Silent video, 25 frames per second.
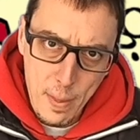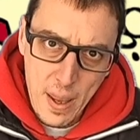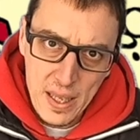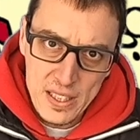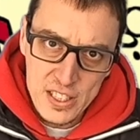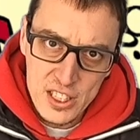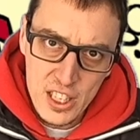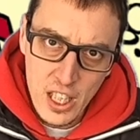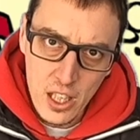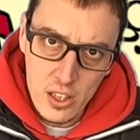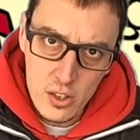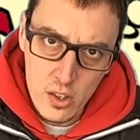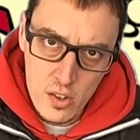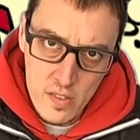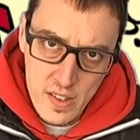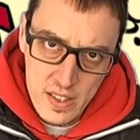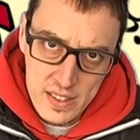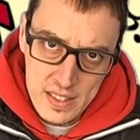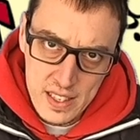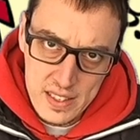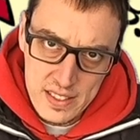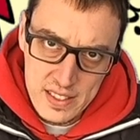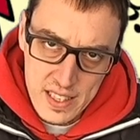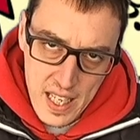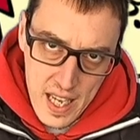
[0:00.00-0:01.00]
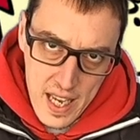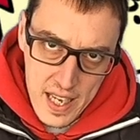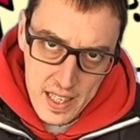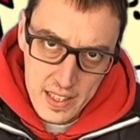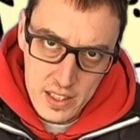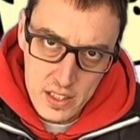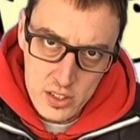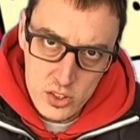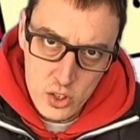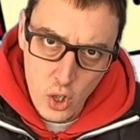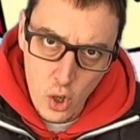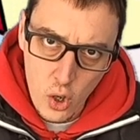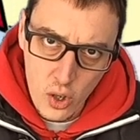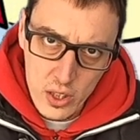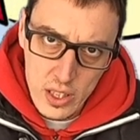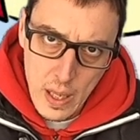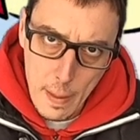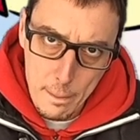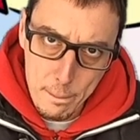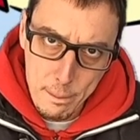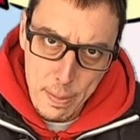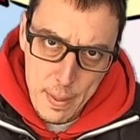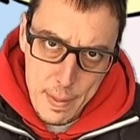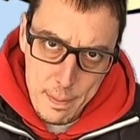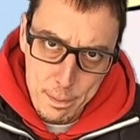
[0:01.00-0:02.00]
pagina 96
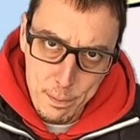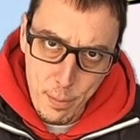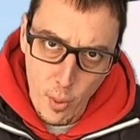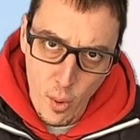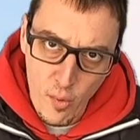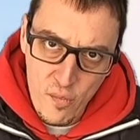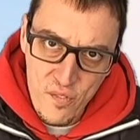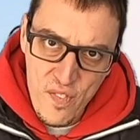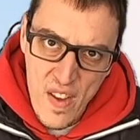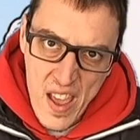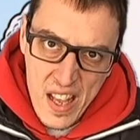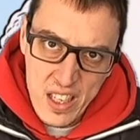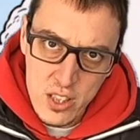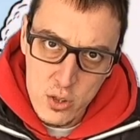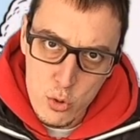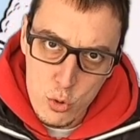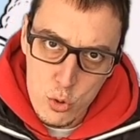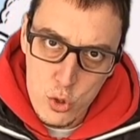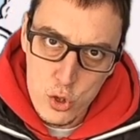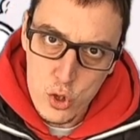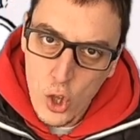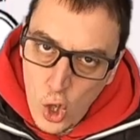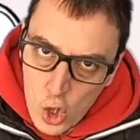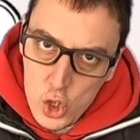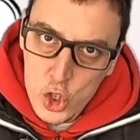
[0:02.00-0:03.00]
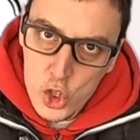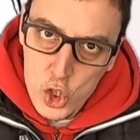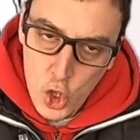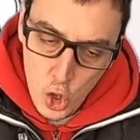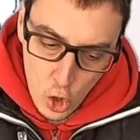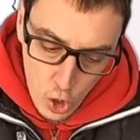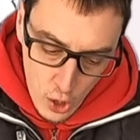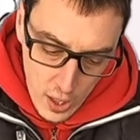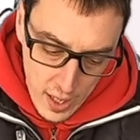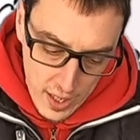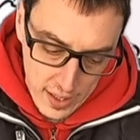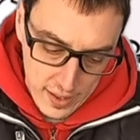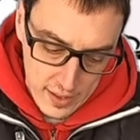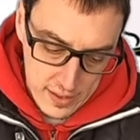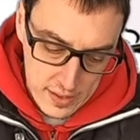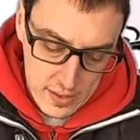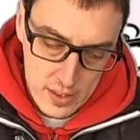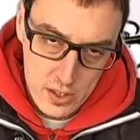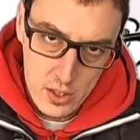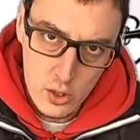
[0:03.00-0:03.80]
torna Pippo vs Nocciola